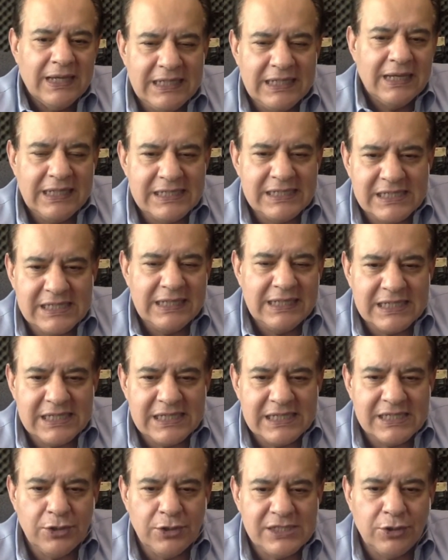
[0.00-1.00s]
Esta
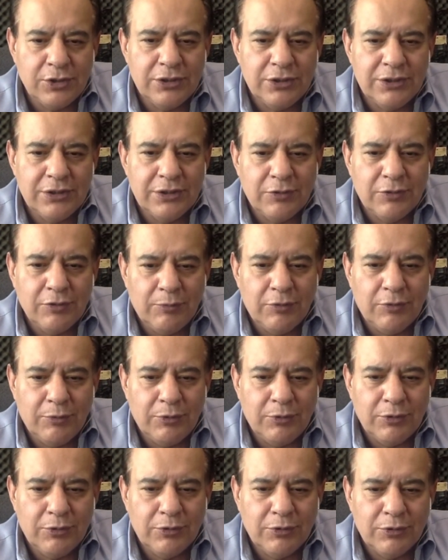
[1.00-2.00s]
sección,
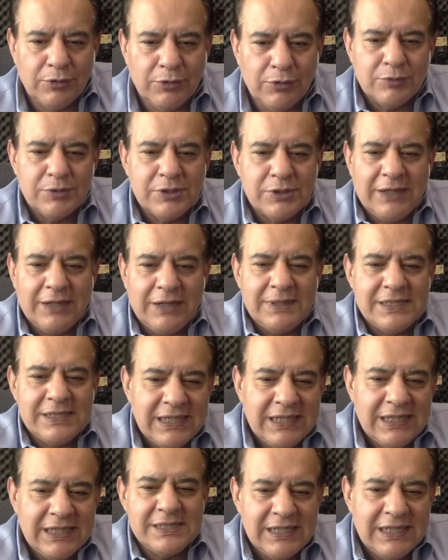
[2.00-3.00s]
como tú
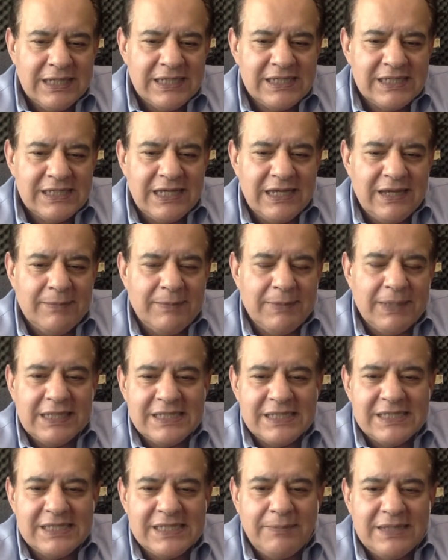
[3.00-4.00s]
sabes, se llama
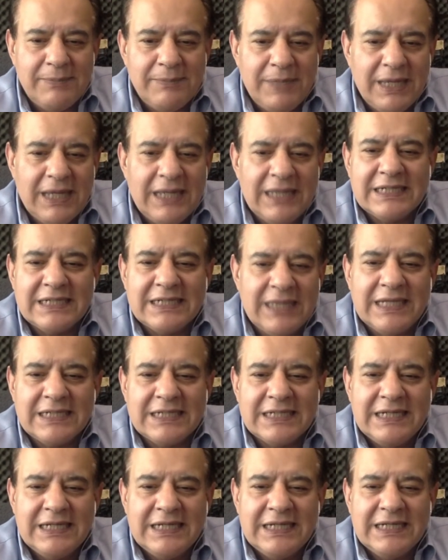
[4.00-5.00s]
Desde mi altar.
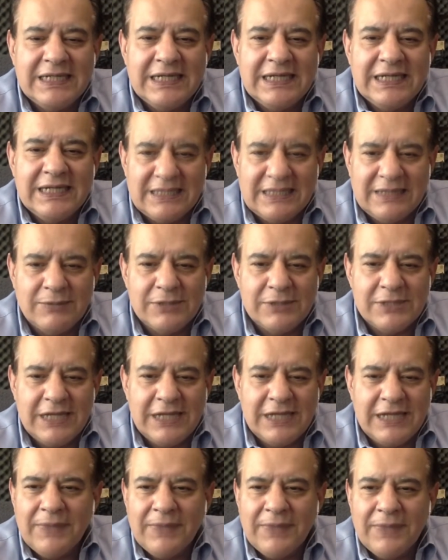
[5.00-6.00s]
Entramos
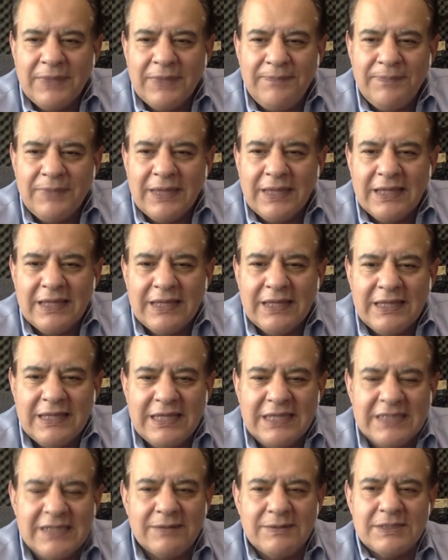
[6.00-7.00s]
a ella.
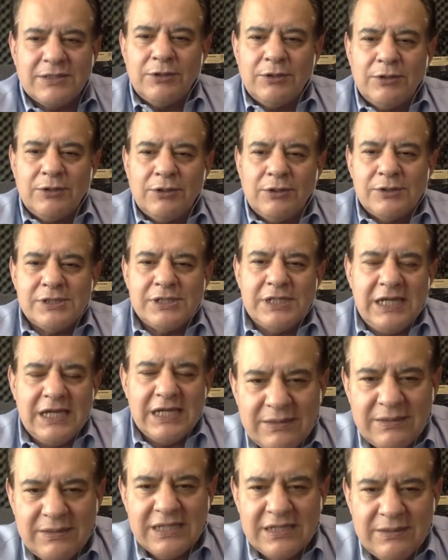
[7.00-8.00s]
Ya sabes, todos los
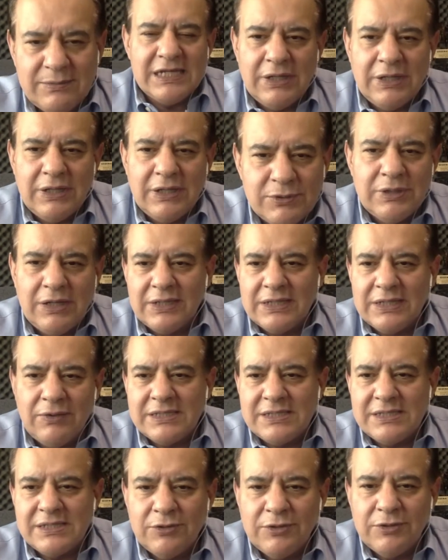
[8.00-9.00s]
días tenemos una
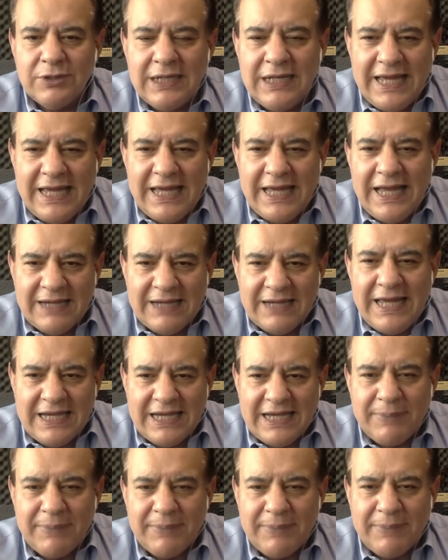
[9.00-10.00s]
oración
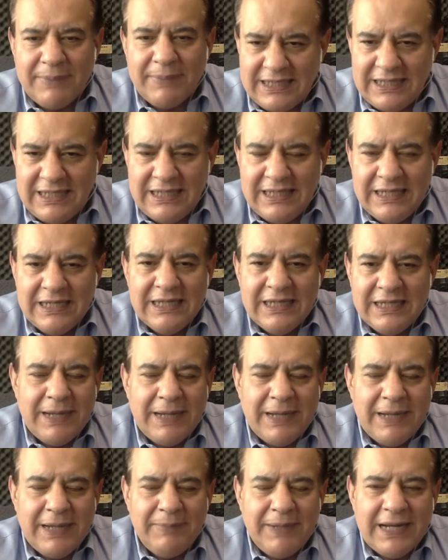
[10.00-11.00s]
laica para ti.
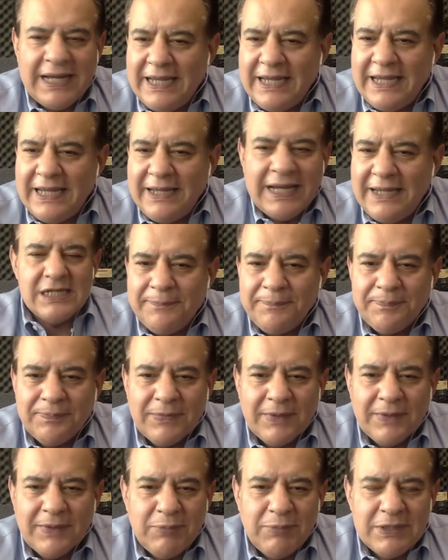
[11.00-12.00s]
¿Para qué?
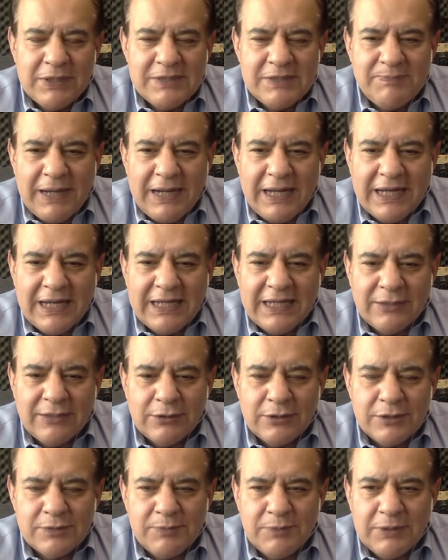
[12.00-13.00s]
Pues para que
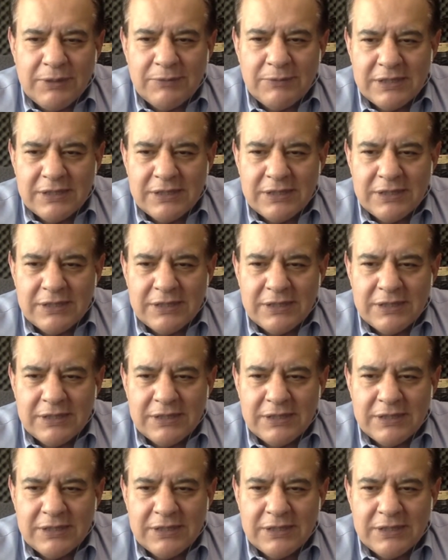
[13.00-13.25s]
todos podamos